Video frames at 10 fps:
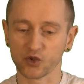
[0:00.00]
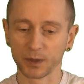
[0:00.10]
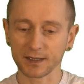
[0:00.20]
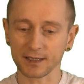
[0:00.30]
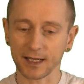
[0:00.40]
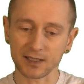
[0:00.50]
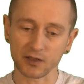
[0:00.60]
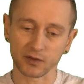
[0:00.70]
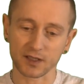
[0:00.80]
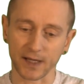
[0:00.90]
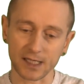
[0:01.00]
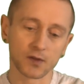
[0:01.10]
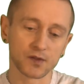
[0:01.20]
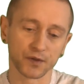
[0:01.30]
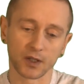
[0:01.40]
Spitzenleistung von
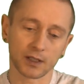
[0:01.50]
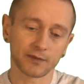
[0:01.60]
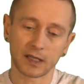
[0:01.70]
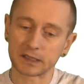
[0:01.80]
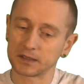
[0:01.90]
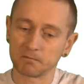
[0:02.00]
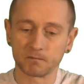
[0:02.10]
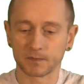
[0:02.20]
2400 Watt,